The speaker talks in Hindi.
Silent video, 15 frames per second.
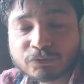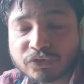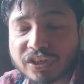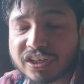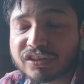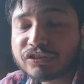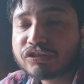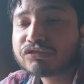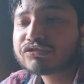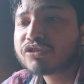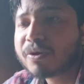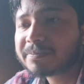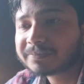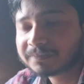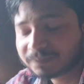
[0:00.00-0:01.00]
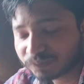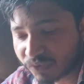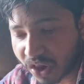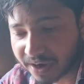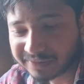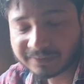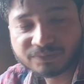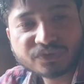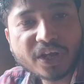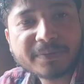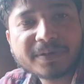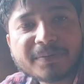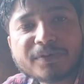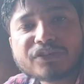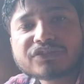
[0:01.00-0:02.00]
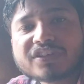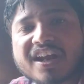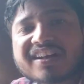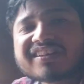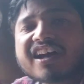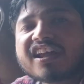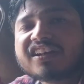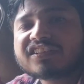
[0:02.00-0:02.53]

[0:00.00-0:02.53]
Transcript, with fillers: ठीक है दोस्तों अभी हम लोग चाट खा